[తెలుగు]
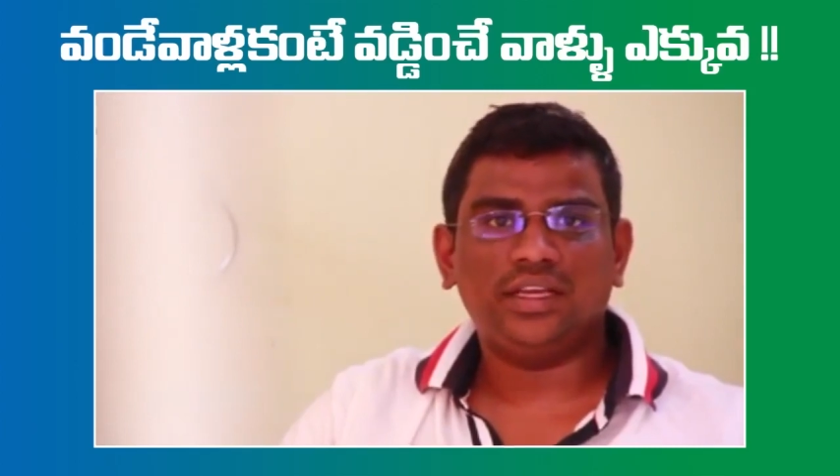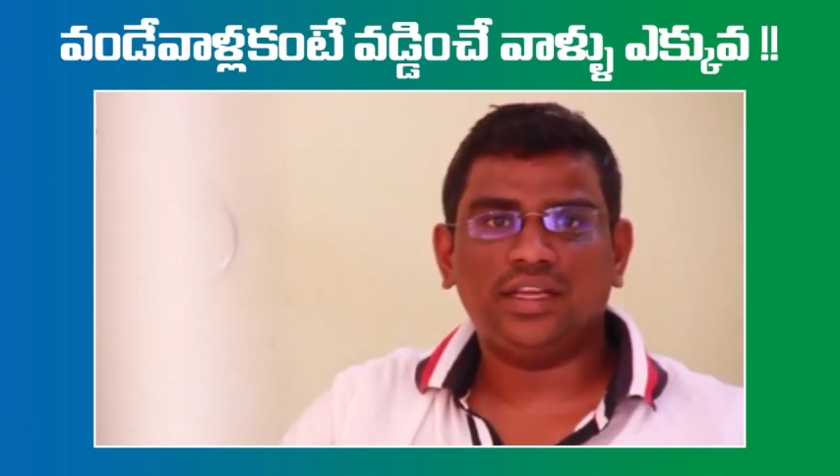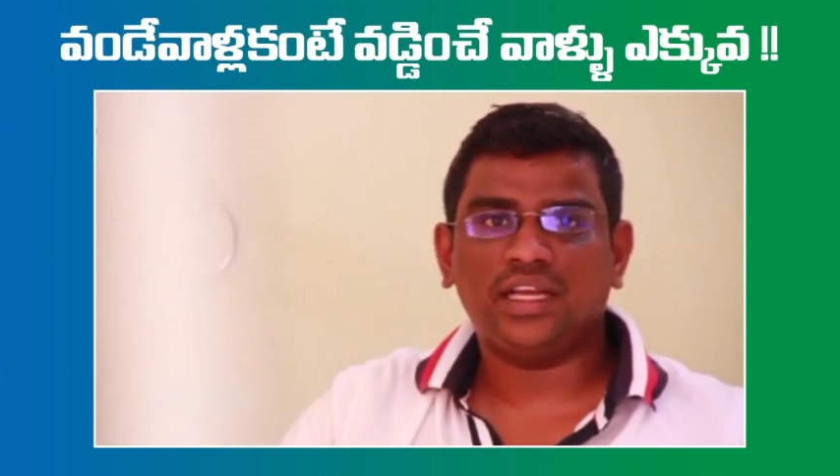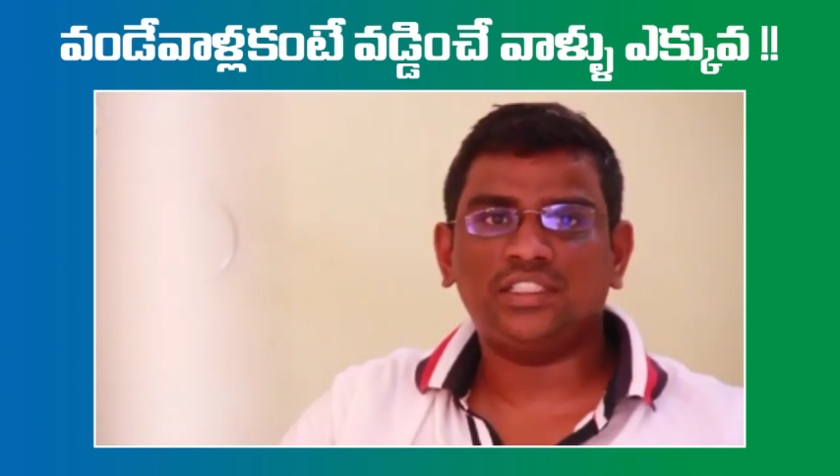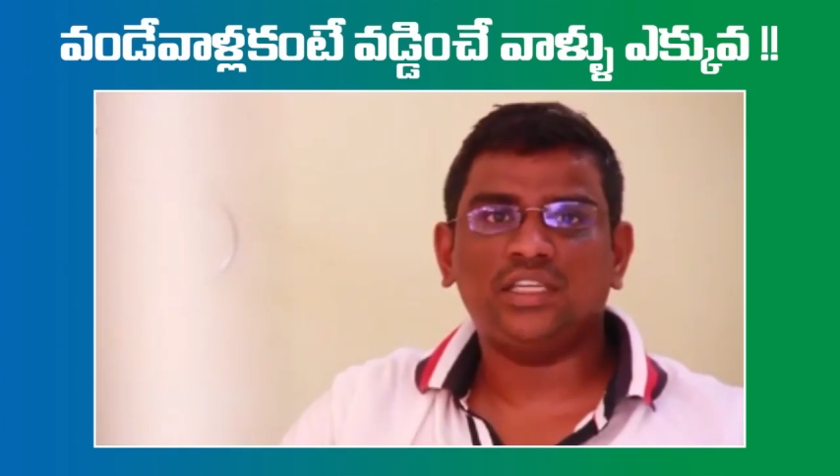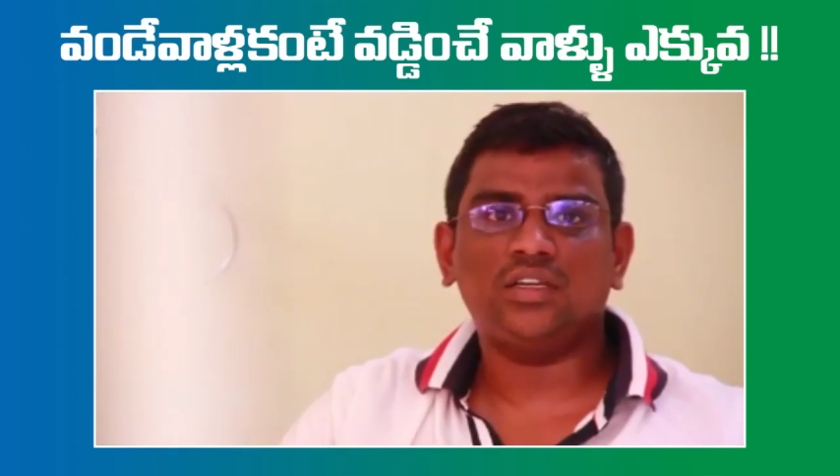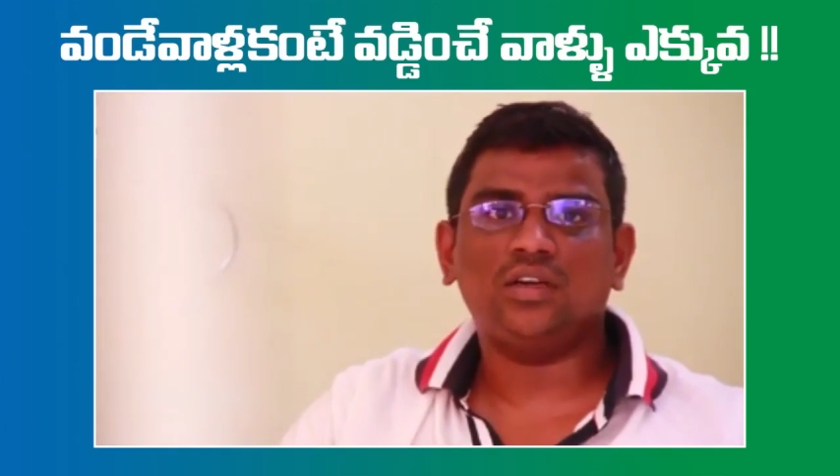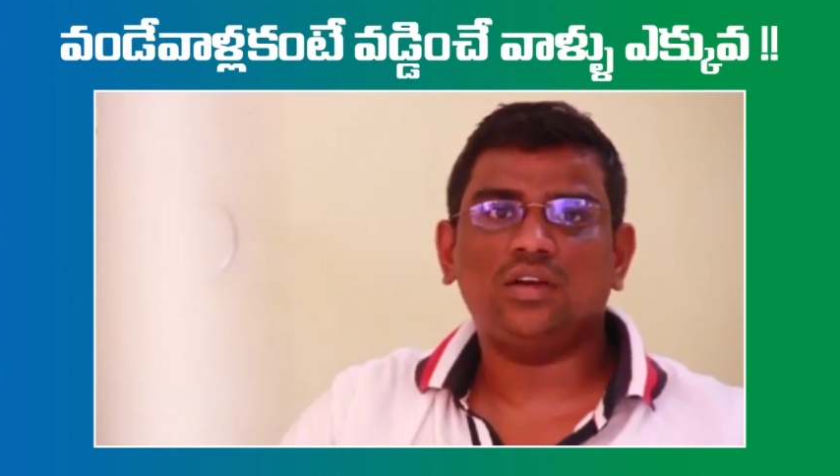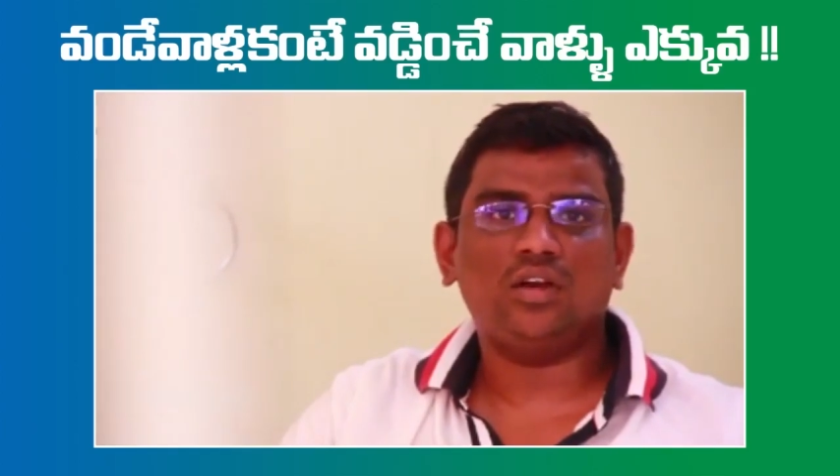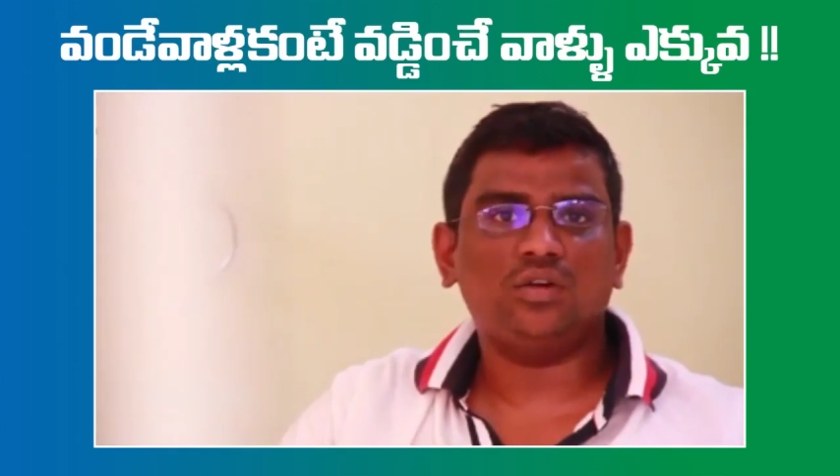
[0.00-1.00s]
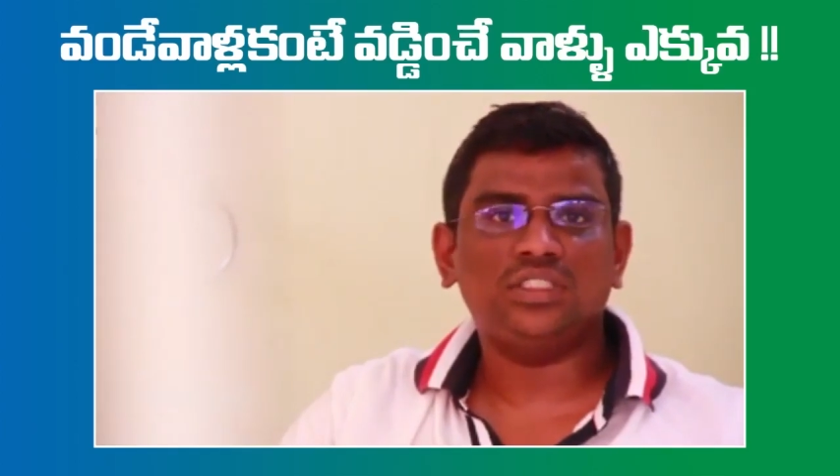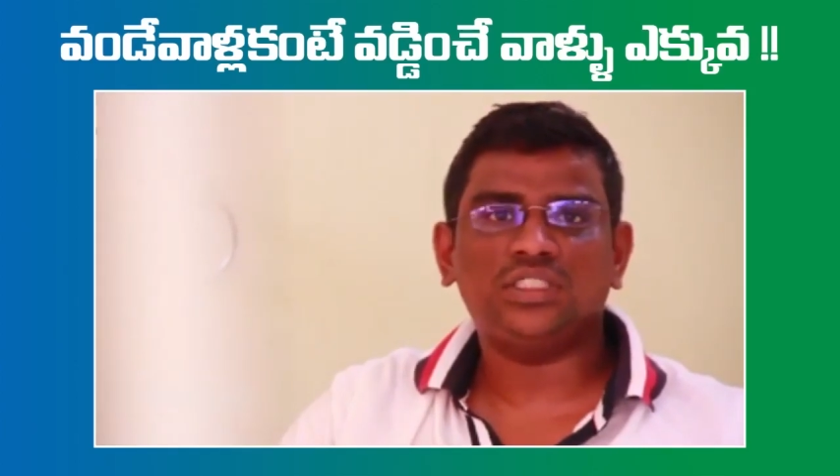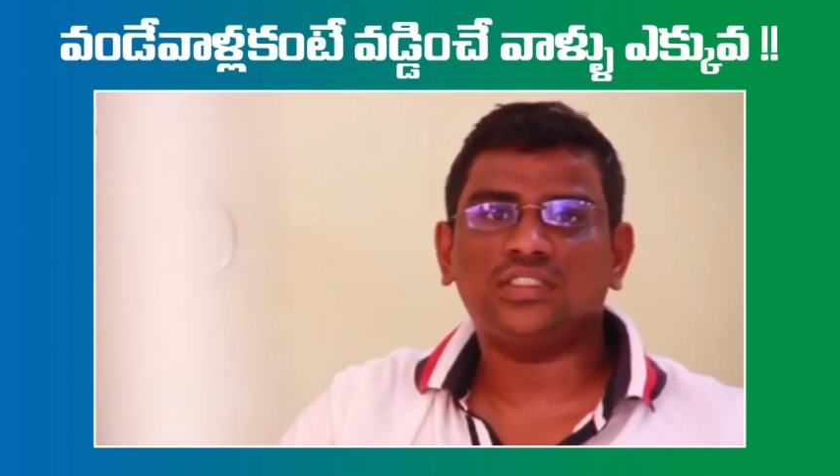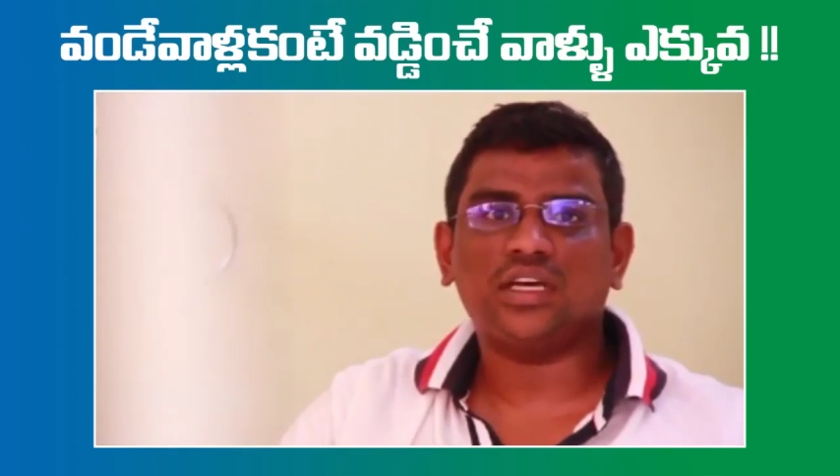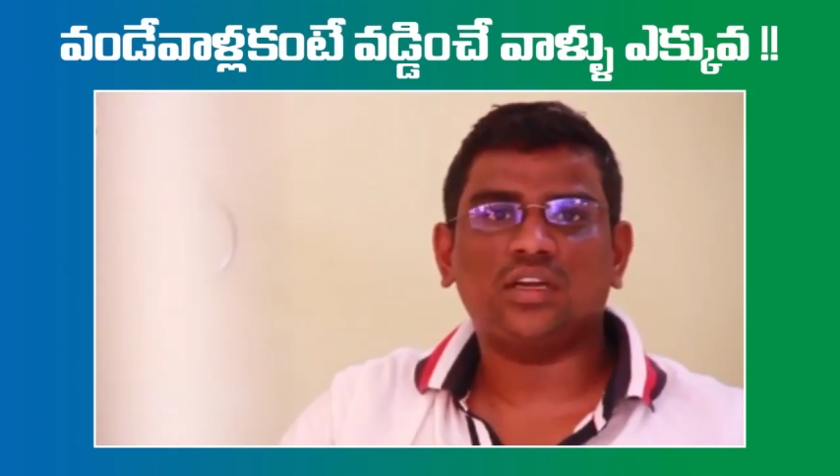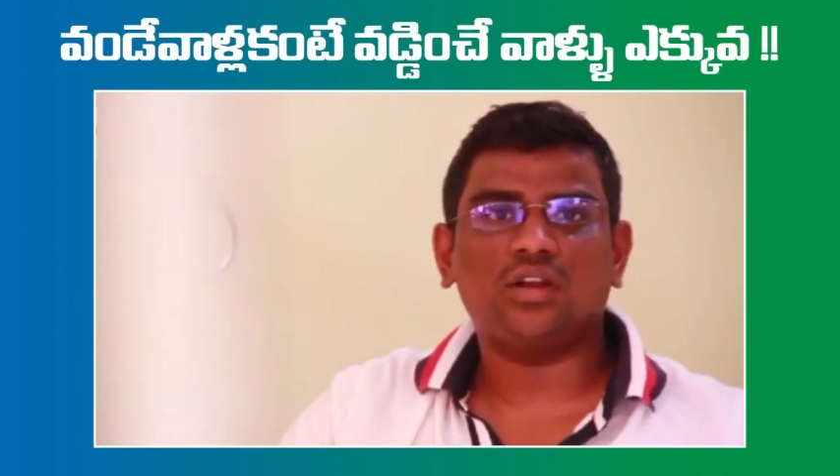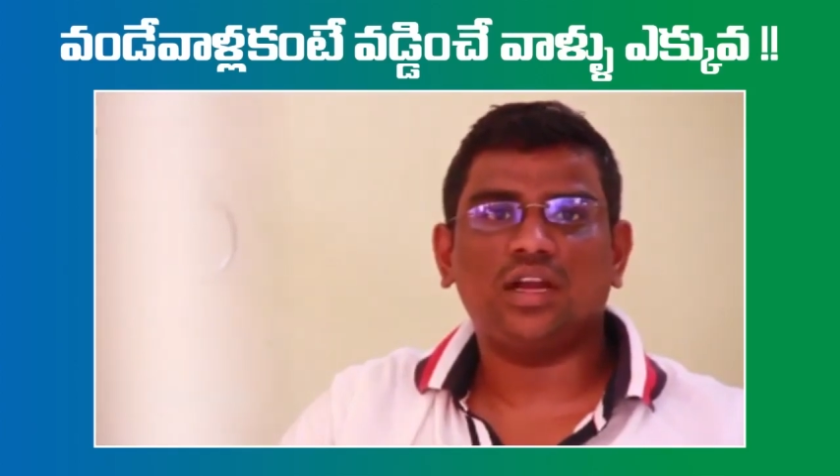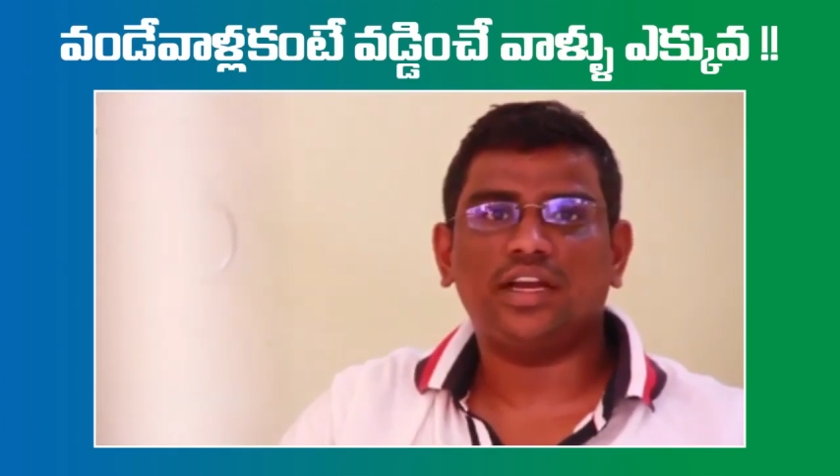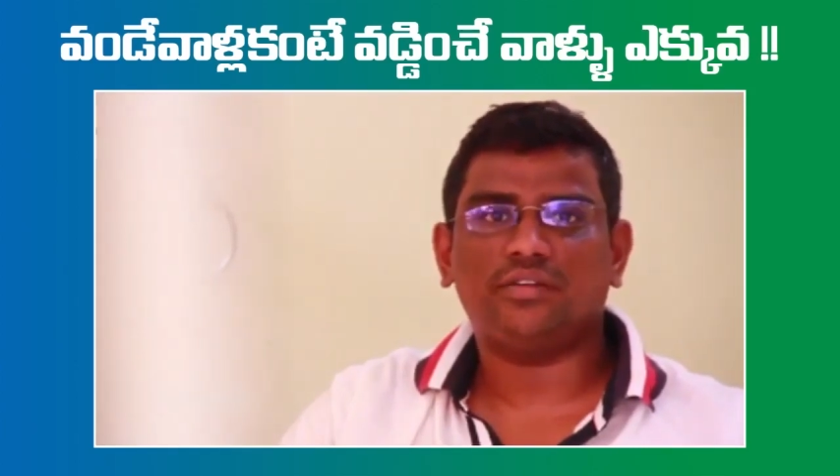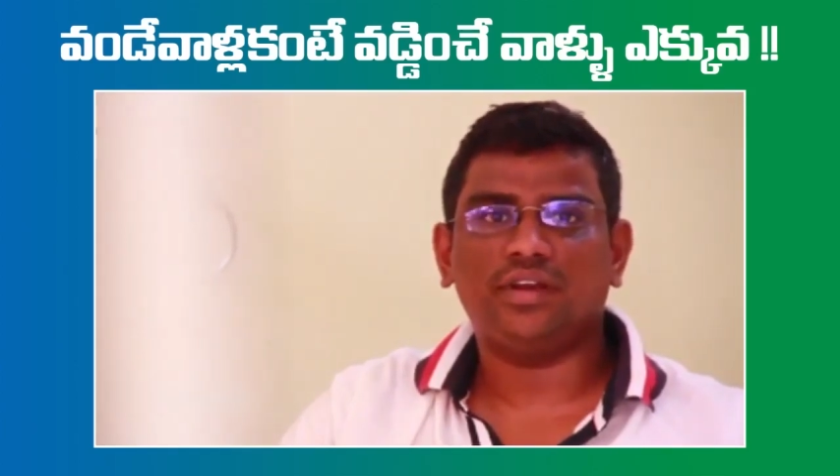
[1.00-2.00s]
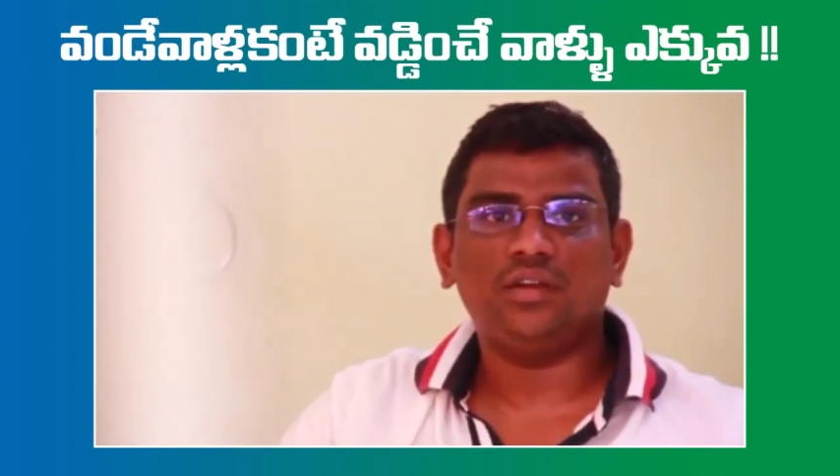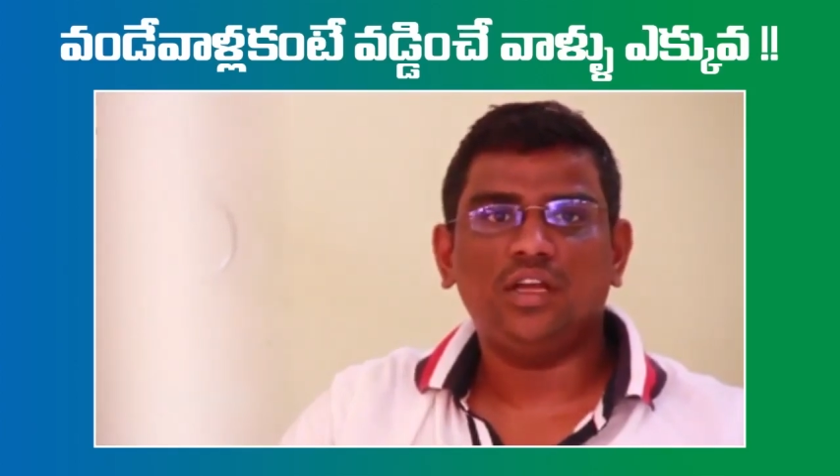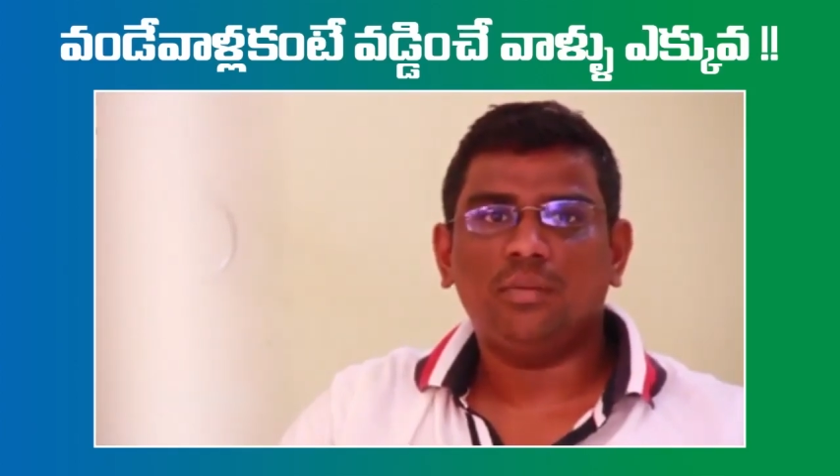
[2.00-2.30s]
ఈ రేషన్లో ఇచ్చే సరుకులు అనేటివి